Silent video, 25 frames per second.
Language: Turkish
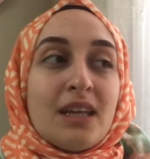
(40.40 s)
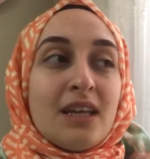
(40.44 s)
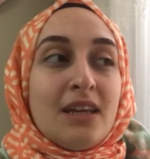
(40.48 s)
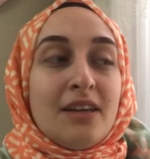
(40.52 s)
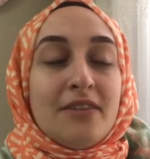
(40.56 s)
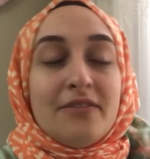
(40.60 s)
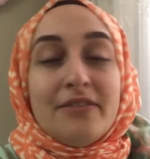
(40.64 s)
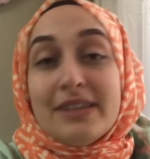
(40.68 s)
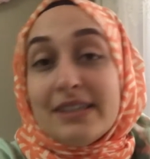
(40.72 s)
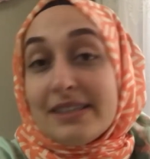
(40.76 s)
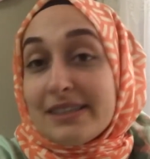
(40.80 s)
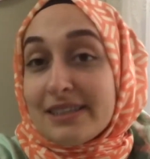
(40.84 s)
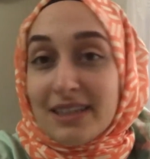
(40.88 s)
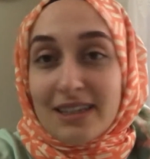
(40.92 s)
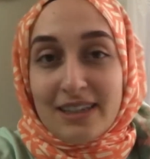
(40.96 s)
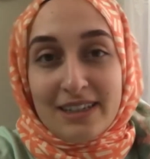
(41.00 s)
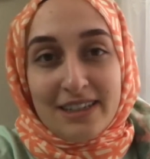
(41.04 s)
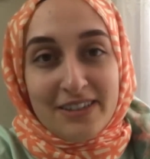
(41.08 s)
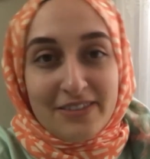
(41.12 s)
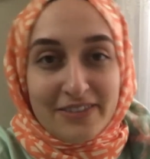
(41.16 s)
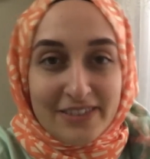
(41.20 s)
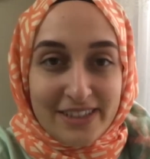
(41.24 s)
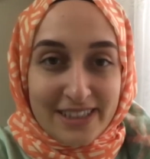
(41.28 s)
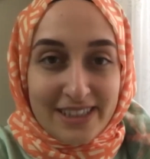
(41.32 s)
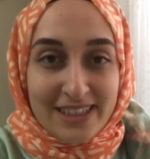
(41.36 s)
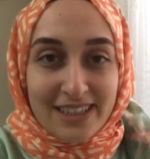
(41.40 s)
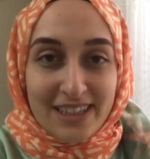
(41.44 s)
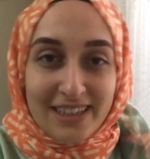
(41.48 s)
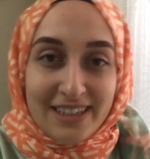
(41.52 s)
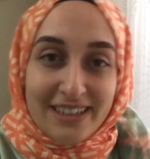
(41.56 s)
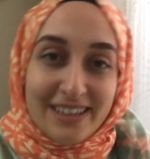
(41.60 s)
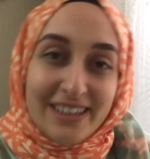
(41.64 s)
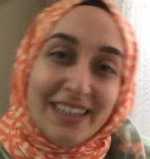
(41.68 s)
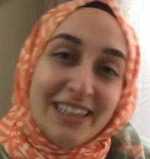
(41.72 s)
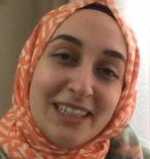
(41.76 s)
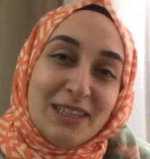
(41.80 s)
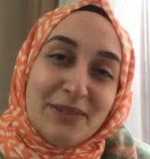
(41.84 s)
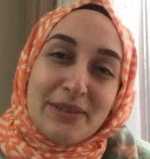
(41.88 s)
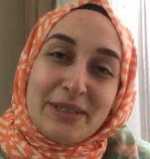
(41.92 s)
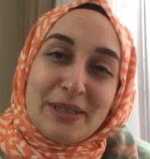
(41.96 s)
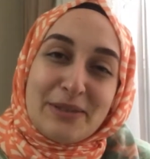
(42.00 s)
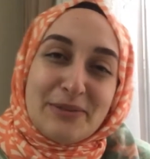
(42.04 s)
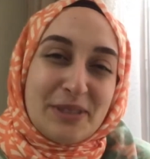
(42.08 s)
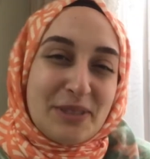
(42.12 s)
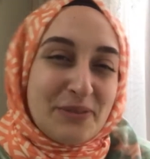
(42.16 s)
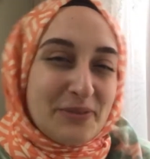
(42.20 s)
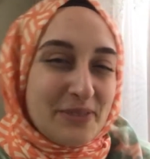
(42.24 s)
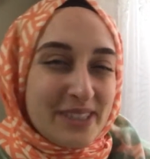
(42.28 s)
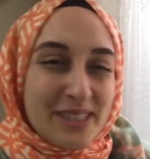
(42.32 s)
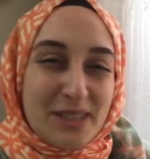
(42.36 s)
Vesaire vesaire. Hadi bakalım
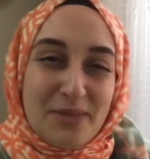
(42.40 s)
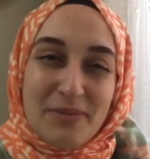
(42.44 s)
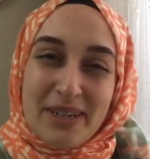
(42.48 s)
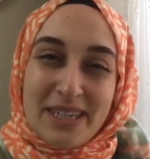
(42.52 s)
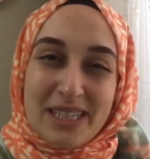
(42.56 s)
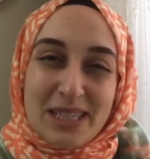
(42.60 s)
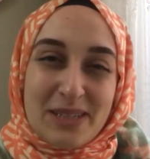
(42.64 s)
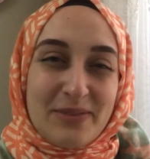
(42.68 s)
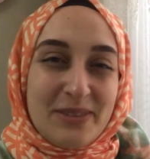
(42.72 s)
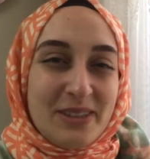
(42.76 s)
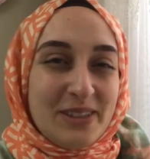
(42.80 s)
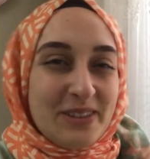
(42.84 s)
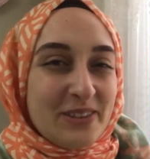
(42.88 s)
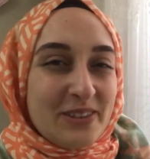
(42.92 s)
şimdi size malzemeleri